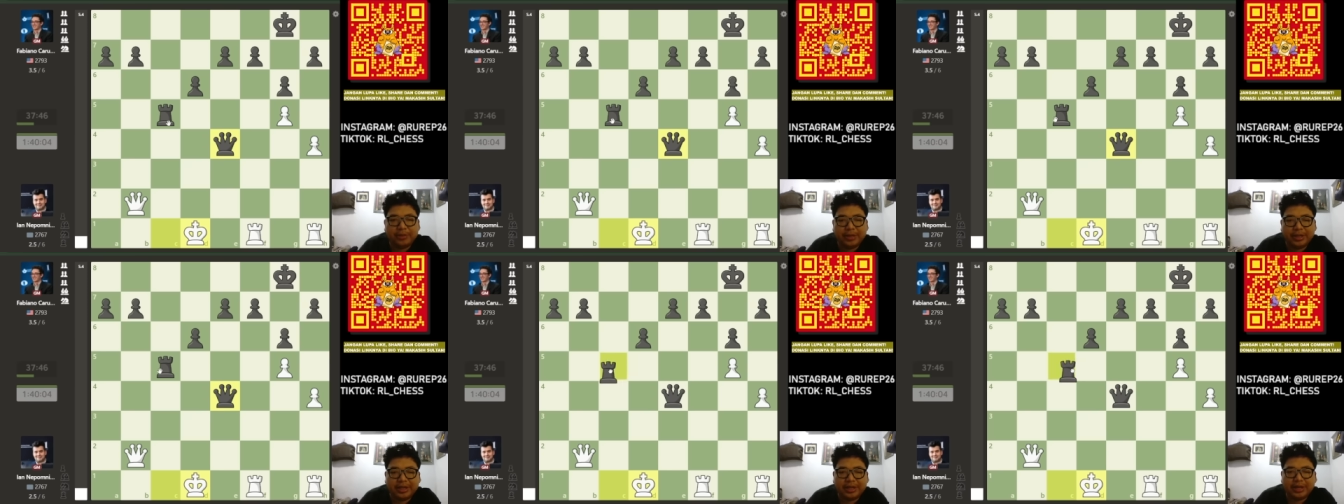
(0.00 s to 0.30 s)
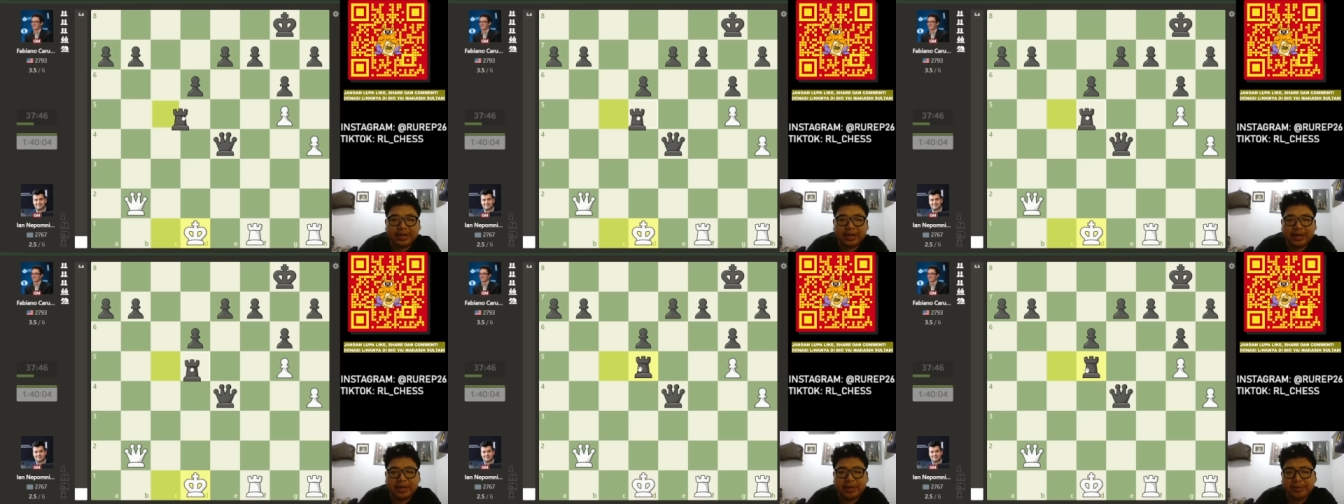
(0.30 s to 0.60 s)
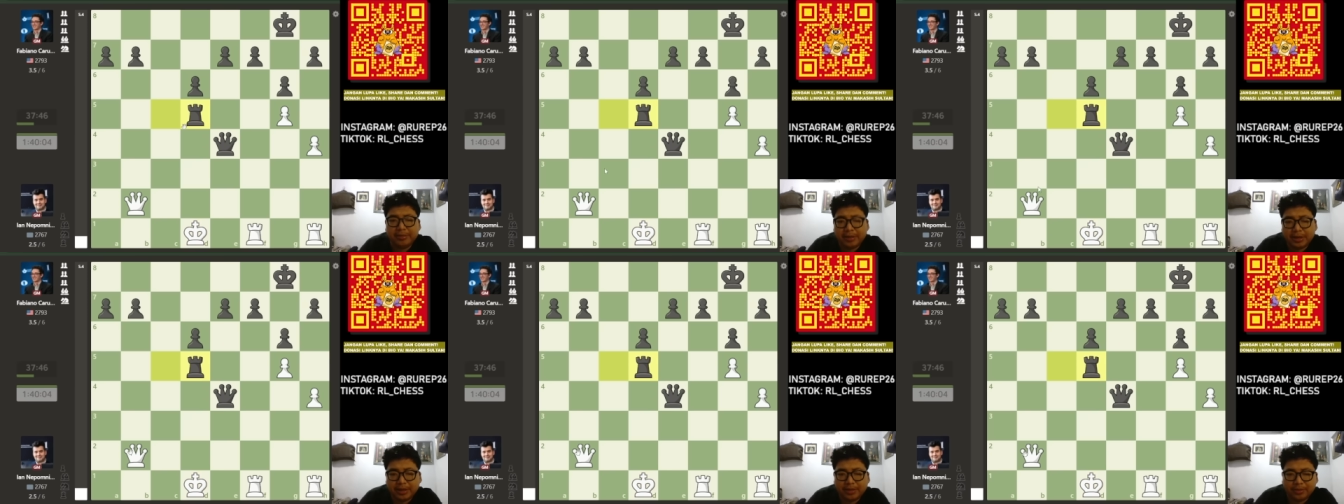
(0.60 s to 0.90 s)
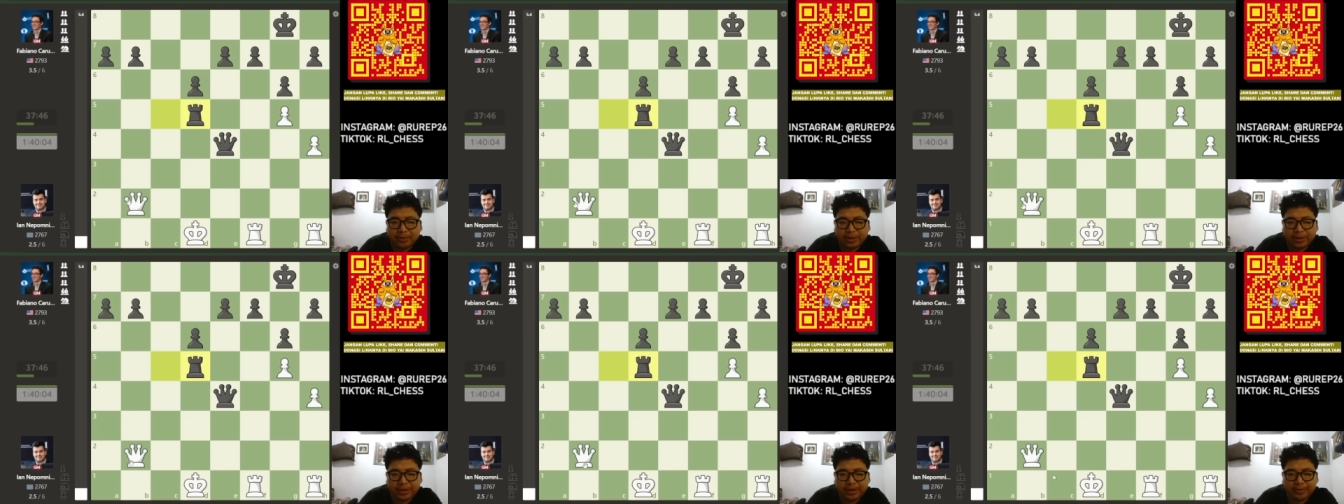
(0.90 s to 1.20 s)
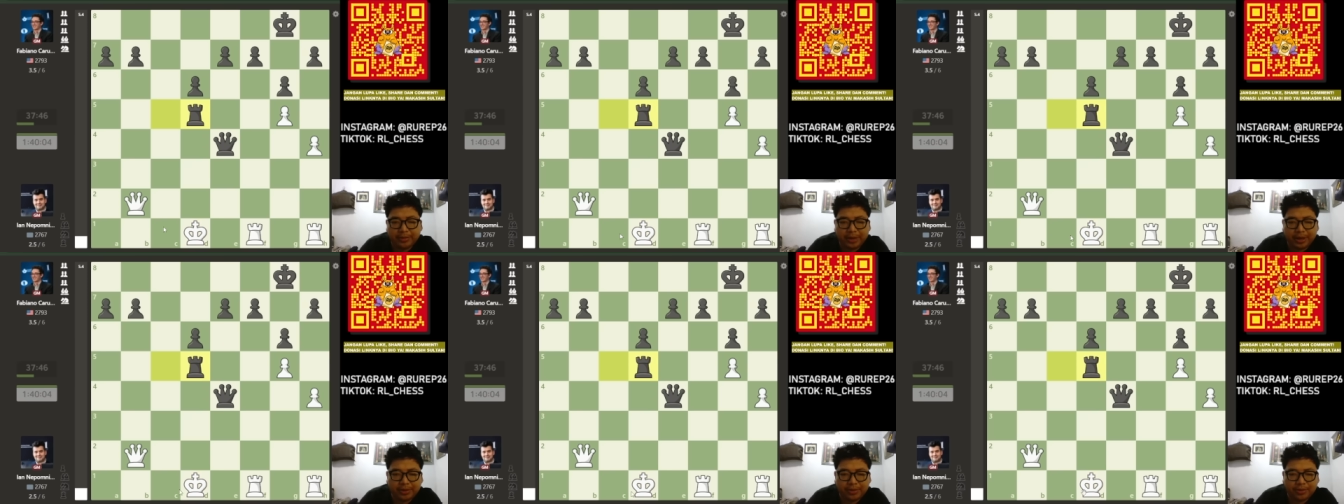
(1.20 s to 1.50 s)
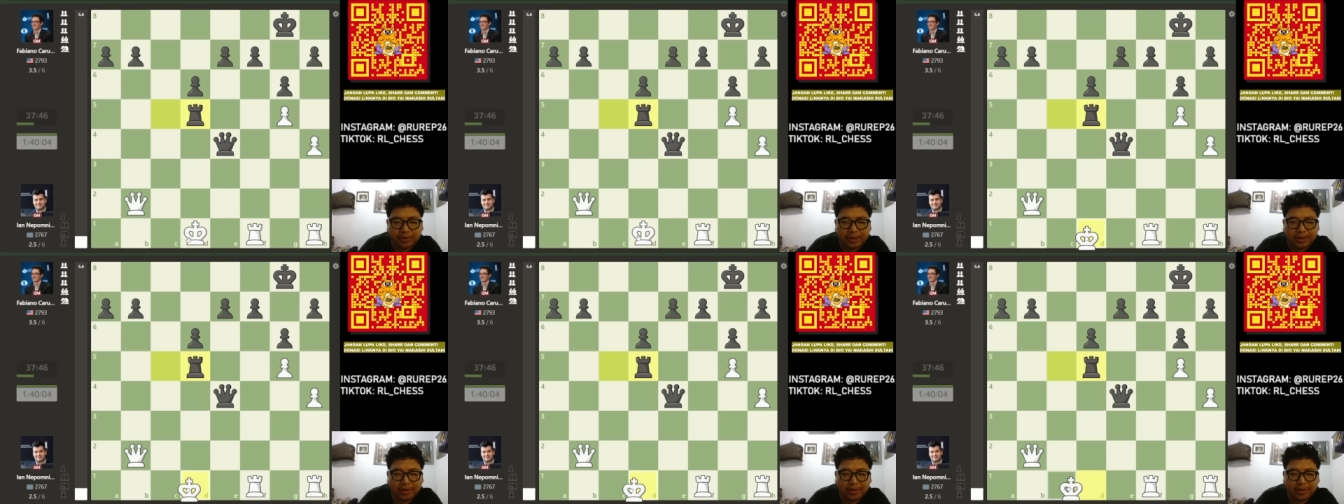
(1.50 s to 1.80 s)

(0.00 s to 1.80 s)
benteng D5 mungkin lebih akurat.